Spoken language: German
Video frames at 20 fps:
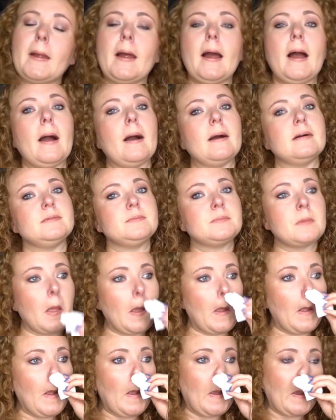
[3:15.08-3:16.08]
Ah,
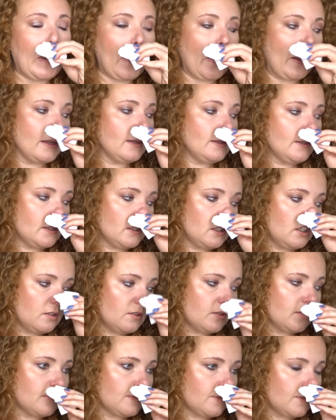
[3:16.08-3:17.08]
kennt ihr
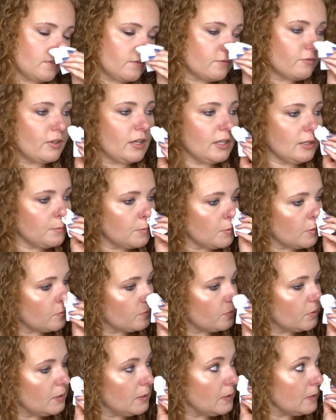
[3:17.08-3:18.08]
dieses
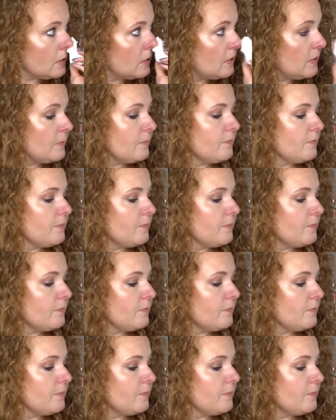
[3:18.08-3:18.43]
Facebook-Bild?